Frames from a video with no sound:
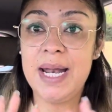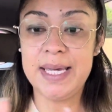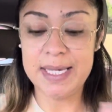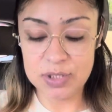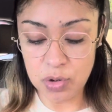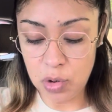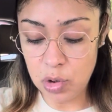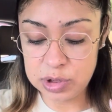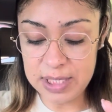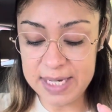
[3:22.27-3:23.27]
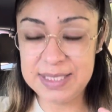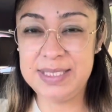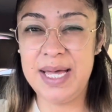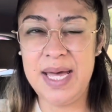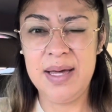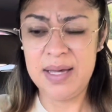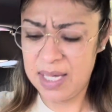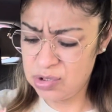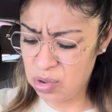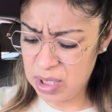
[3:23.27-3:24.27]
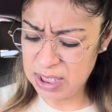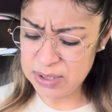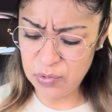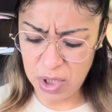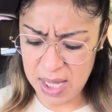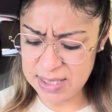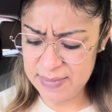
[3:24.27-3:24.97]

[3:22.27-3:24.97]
Aquí son los 6 de que son esas botellas.